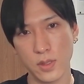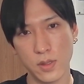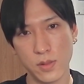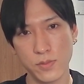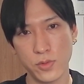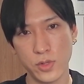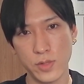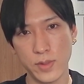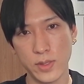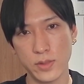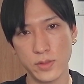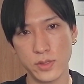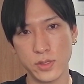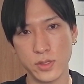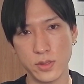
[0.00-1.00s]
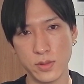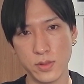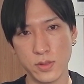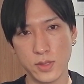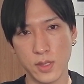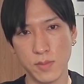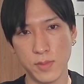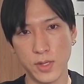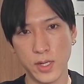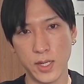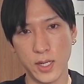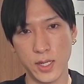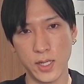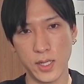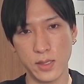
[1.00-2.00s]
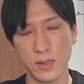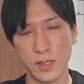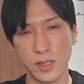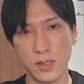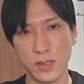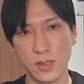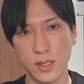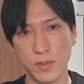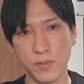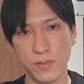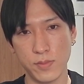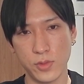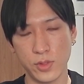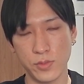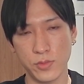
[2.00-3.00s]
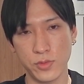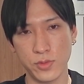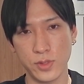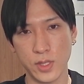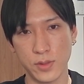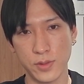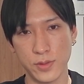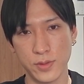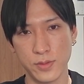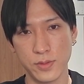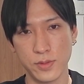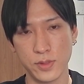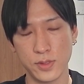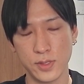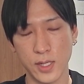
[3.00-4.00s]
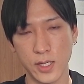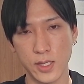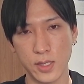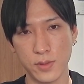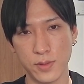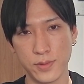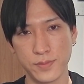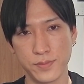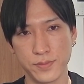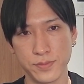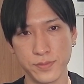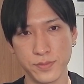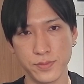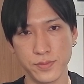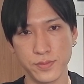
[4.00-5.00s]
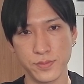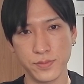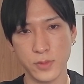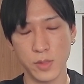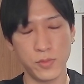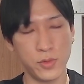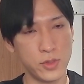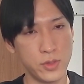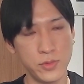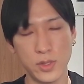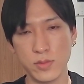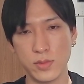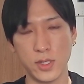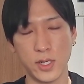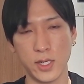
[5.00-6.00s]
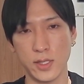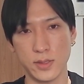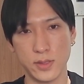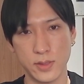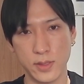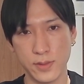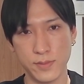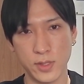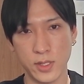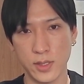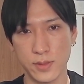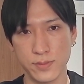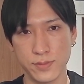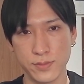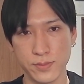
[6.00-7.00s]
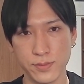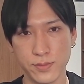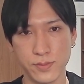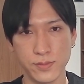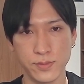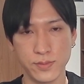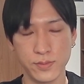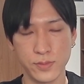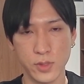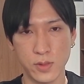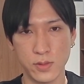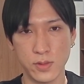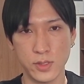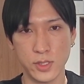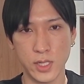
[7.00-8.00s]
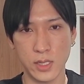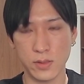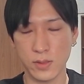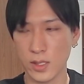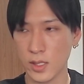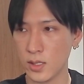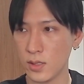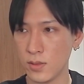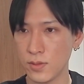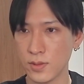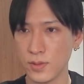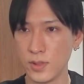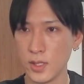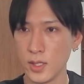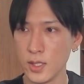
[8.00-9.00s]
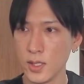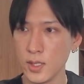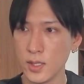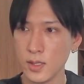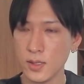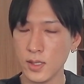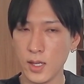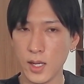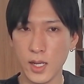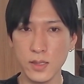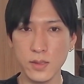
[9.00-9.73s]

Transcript: ボリバンの中央線まで上がって一旦ボトムを打ったと。下げたと。ボトムは打ってないですね、まだ。このチャートだけで言うと。え半